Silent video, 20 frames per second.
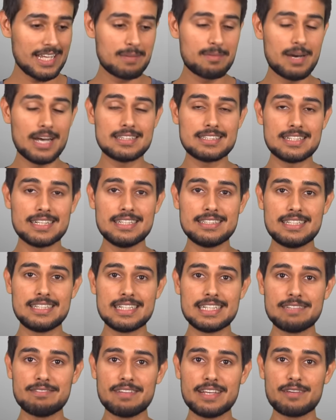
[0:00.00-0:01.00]
की बात नहीं
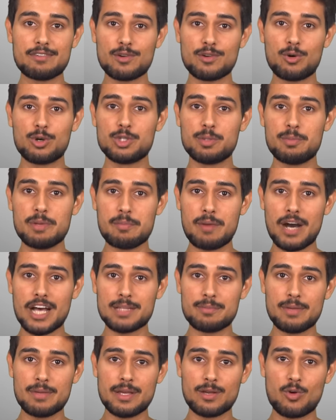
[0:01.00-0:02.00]
थी कि वे खुद भी
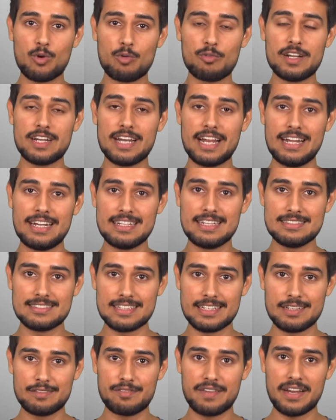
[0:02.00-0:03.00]
बाद में कोविड 19
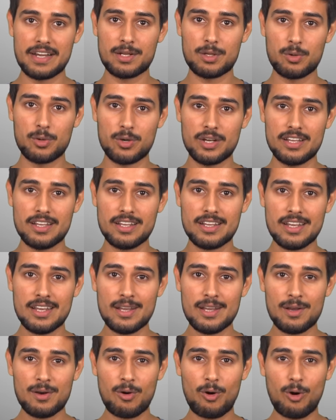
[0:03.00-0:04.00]
से इन्फेक्ट हो गए
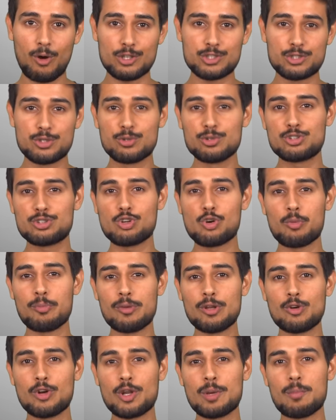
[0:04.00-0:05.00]
और शुरू शुरू
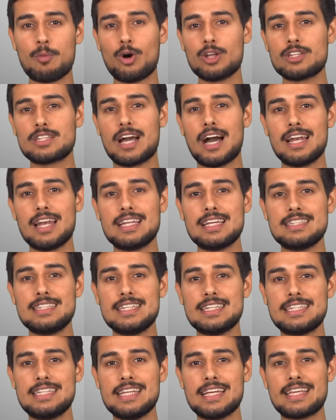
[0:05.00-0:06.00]
में इन्होंने बहुत गालियां
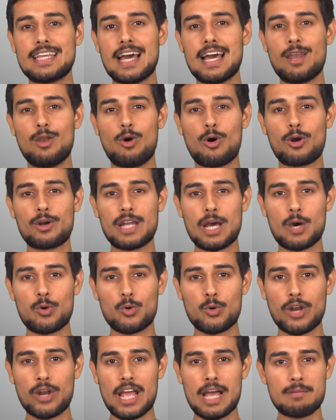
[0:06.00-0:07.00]
दी कि ये क्या लॉकडाउन
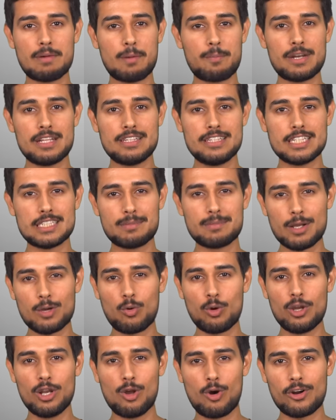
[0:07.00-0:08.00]
हो रहा है हम अपने देश में
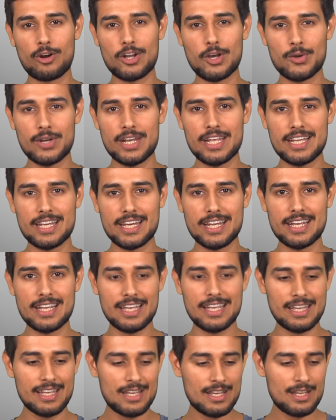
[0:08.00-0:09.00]
कोई लॉकडाउन नहीं
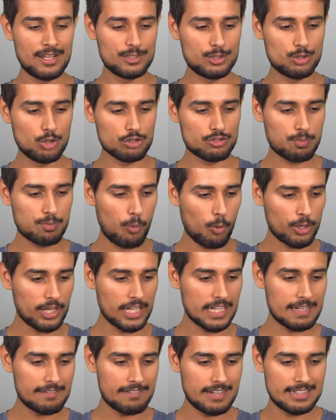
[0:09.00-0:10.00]
करेंगे जो
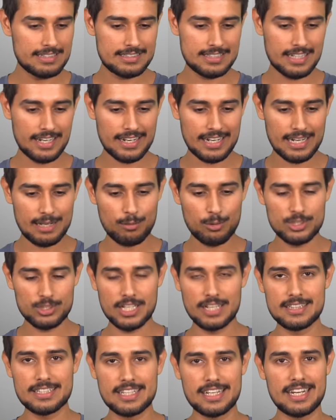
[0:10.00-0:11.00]
स्पोर्टिंग इवेंट चल रहे हैं वो
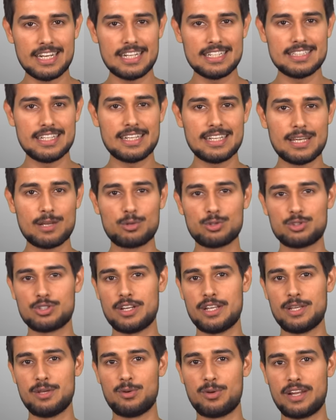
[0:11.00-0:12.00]
चलते रहने देंगे कुछ
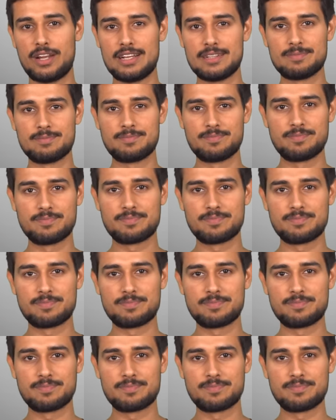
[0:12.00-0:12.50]
नहीं हो रहा है